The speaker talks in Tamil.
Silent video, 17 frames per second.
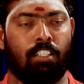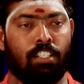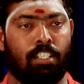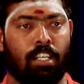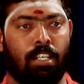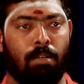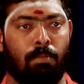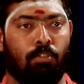எடுத்து
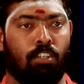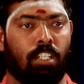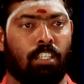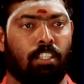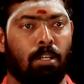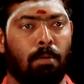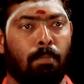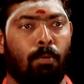செய்ய
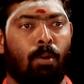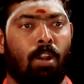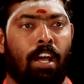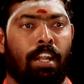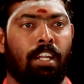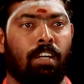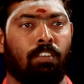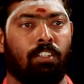முடியாது
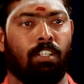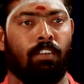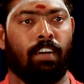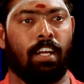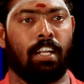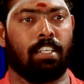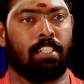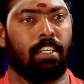திருப்பூரில் அண்ணன் வந்து
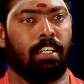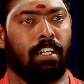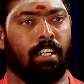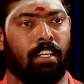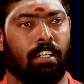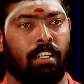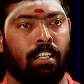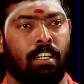வேலை
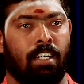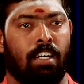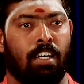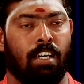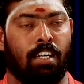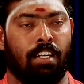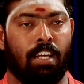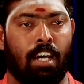செய்கிறாரு
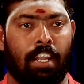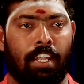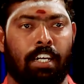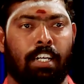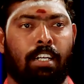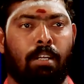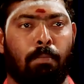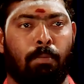நீ
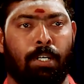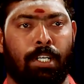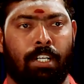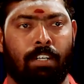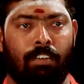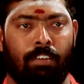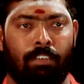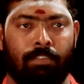அண்ணங்கிட்ட
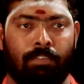போயிட்டு